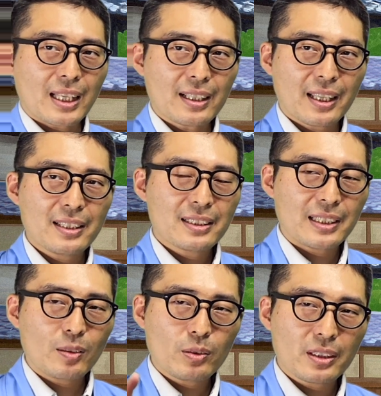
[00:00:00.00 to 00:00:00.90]
宅建試
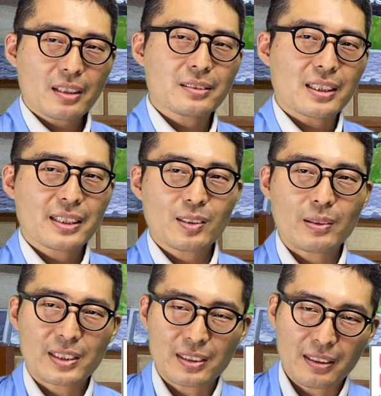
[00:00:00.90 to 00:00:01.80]
験によく出るんです。基
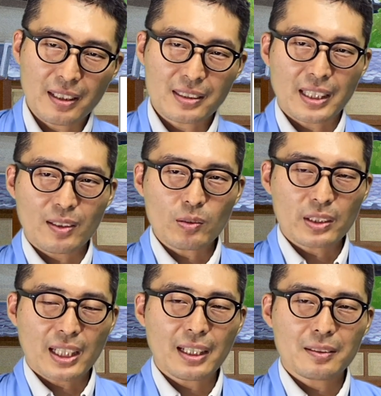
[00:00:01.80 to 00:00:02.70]
礎についてですね、よく
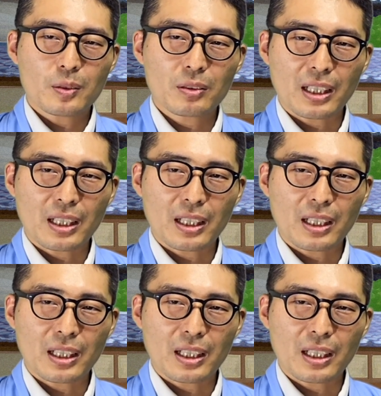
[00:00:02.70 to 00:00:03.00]
聞かれること